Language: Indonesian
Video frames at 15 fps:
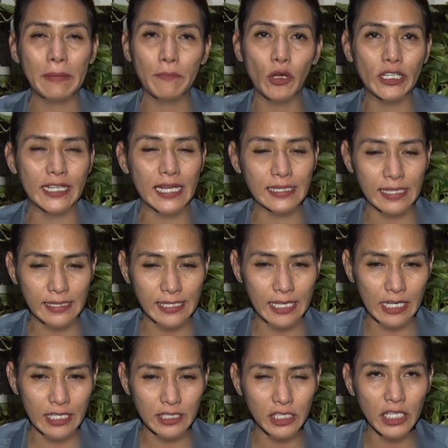memori kasasinya
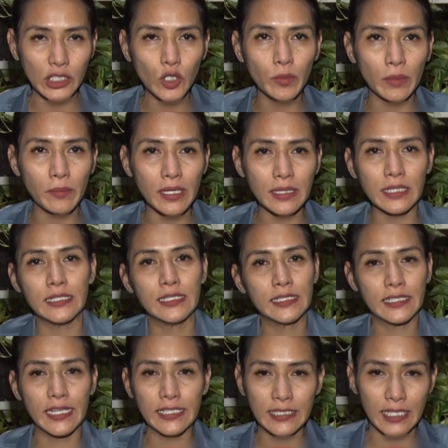Reski itu memang
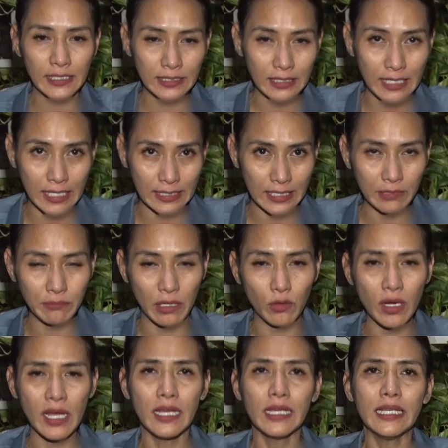saya tegaskan
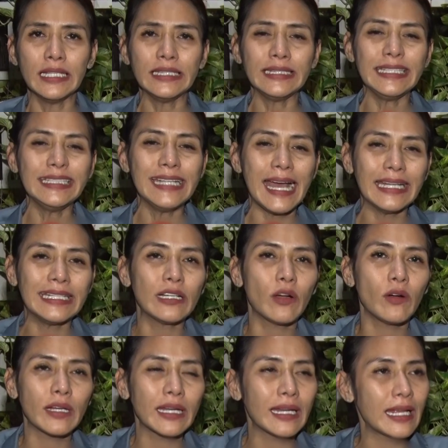bahwa tidak ada
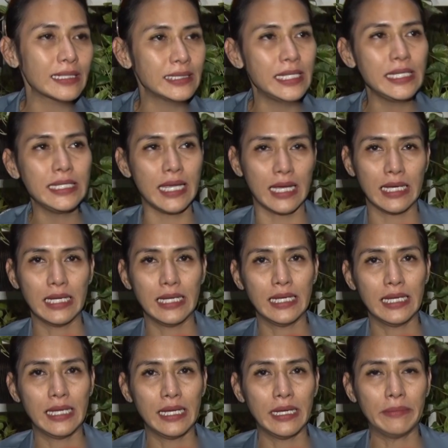korelasinya
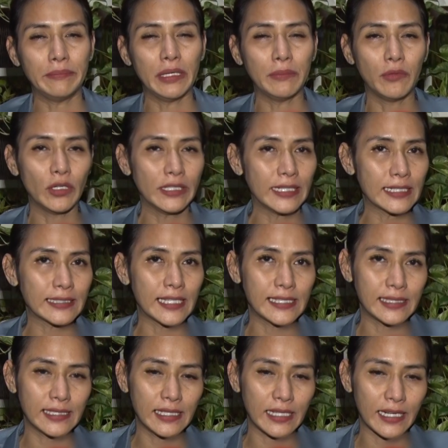memori
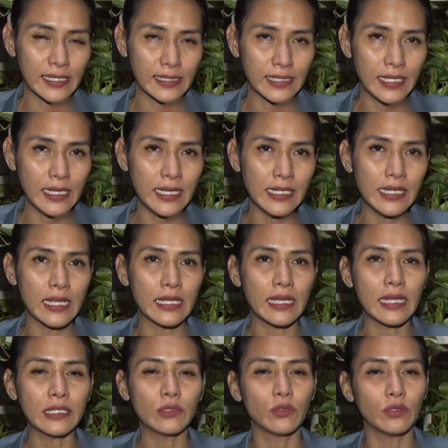kasasinya Reski
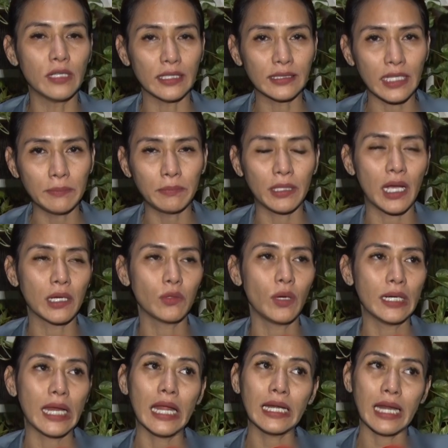dengan gugatan
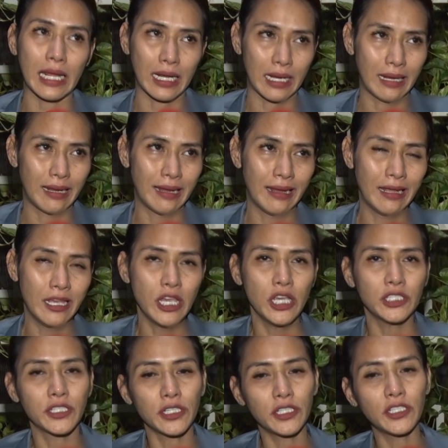pengakuan anak.
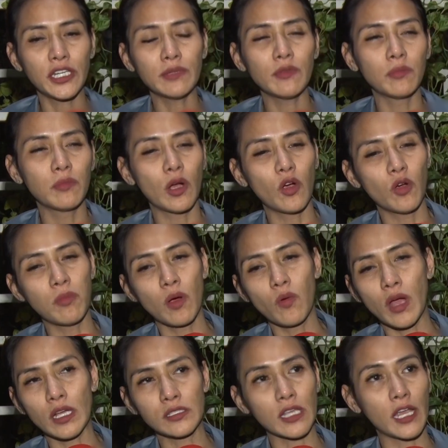Jadi dia
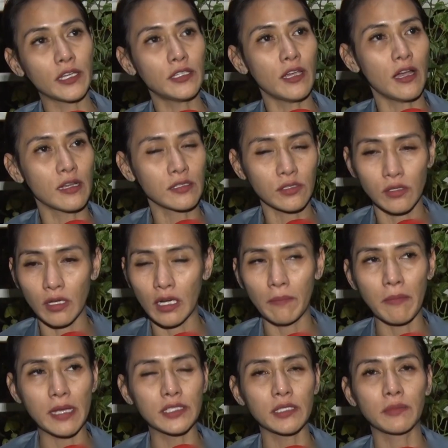membawa-bawa saya segala
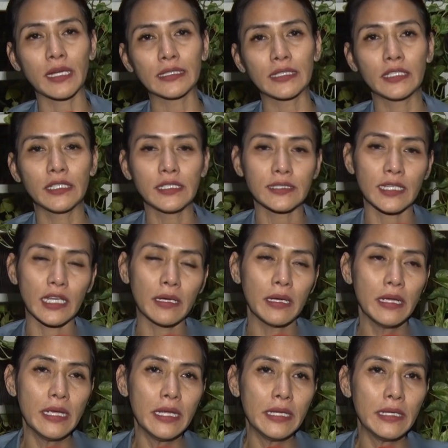macam katanya saya
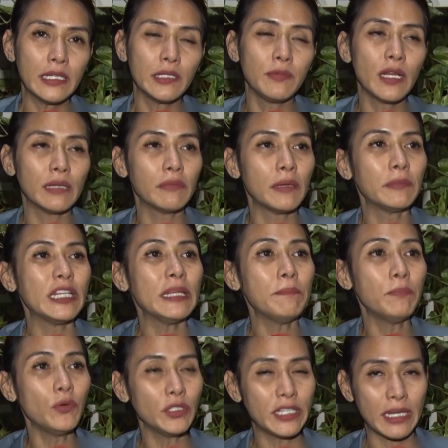dibilang
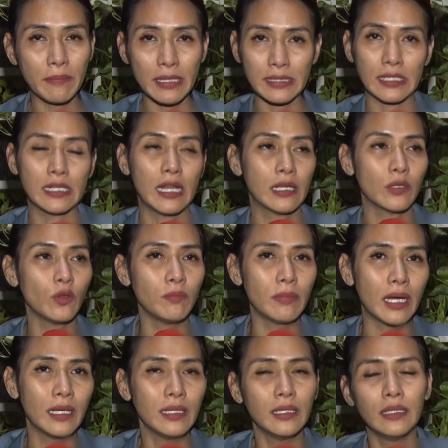menipu dia masalah rumah.